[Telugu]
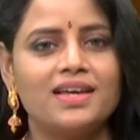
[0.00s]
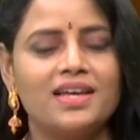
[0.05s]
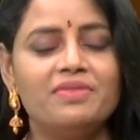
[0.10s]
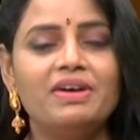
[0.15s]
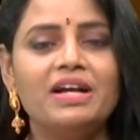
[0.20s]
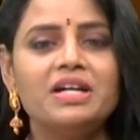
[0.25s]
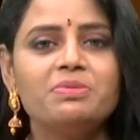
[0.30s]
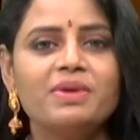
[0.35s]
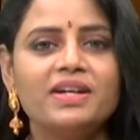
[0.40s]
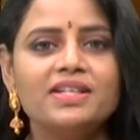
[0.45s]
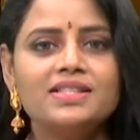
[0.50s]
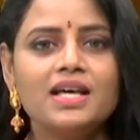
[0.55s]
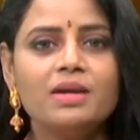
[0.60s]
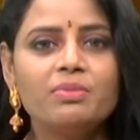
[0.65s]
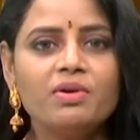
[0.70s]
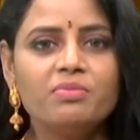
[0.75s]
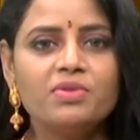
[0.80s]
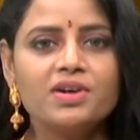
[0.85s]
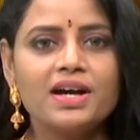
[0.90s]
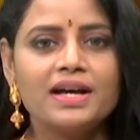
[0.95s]
ఇవాటి మన
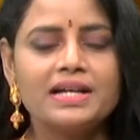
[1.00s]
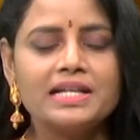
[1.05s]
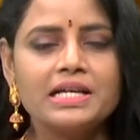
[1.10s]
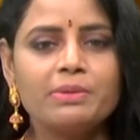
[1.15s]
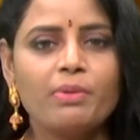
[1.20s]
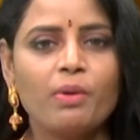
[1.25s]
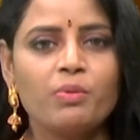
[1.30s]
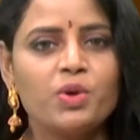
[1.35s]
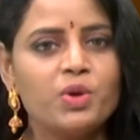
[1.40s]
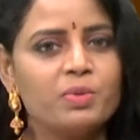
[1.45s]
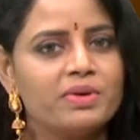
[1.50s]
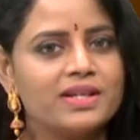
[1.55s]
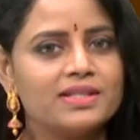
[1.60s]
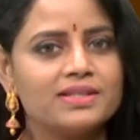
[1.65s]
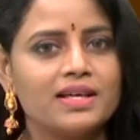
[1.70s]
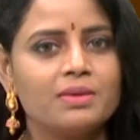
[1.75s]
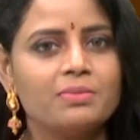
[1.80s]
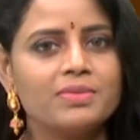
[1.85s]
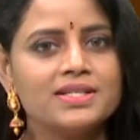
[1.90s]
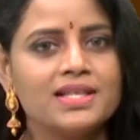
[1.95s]
ధర్మం కార్యక్రమంలో మన
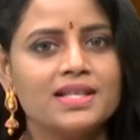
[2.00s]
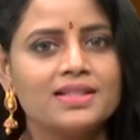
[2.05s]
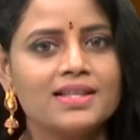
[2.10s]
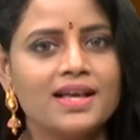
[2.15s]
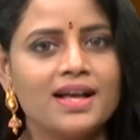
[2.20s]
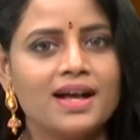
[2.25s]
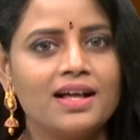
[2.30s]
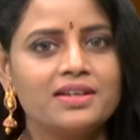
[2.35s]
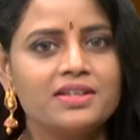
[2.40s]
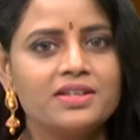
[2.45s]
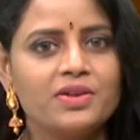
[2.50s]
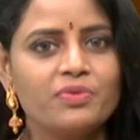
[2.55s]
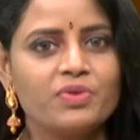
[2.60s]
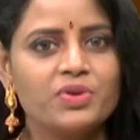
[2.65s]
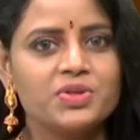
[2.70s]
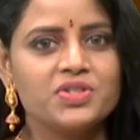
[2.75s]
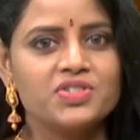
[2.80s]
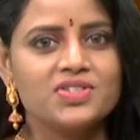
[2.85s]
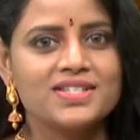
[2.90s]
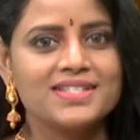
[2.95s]
ధర్మ సందేహాలను
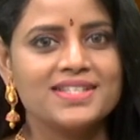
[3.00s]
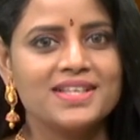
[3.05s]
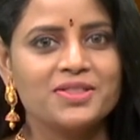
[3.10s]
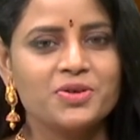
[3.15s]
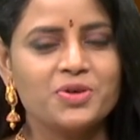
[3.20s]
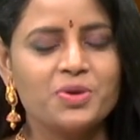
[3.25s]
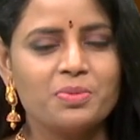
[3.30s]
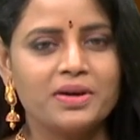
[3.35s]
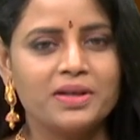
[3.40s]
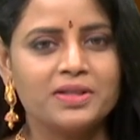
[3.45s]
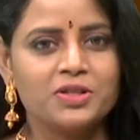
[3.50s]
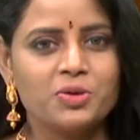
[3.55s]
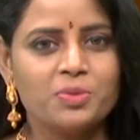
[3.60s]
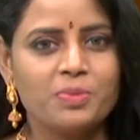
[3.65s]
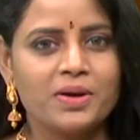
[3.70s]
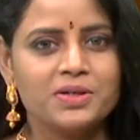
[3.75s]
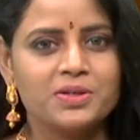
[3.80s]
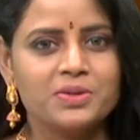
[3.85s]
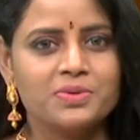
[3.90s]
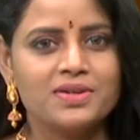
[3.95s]
నివృత్తి చేసేందుకు మనతో
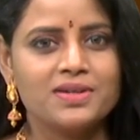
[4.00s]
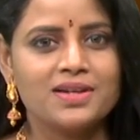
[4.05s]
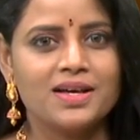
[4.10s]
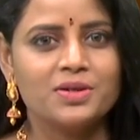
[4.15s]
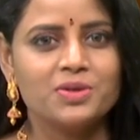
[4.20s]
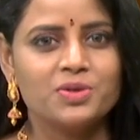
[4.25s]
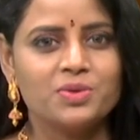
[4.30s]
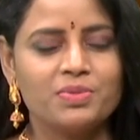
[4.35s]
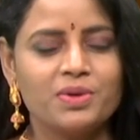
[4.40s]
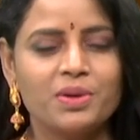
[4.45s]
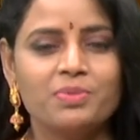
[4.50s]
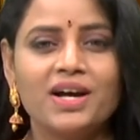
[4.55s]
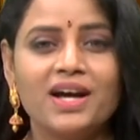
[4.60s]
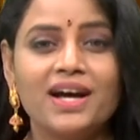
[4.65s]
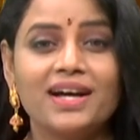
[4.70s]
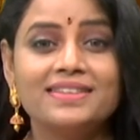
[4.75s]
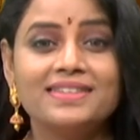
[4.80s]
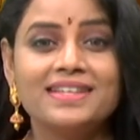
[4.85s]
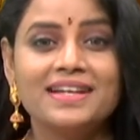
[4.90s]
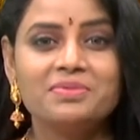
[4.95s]
పాటు ఉన్నారు ప్రముఖ
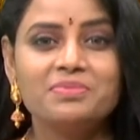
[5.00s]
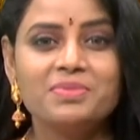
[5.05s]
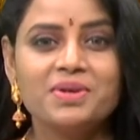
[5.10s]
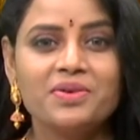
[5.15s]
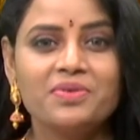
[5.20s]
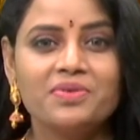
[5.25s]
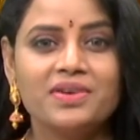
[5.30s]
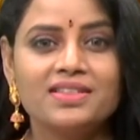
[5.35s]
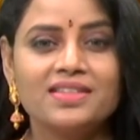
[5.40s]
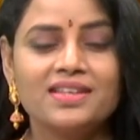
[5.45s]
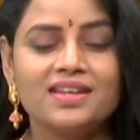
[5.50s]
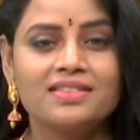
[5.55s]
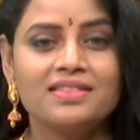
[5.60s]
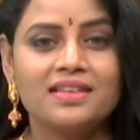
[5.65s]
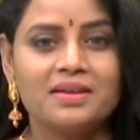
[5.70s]
ఆధ్యాత్మికవేత్త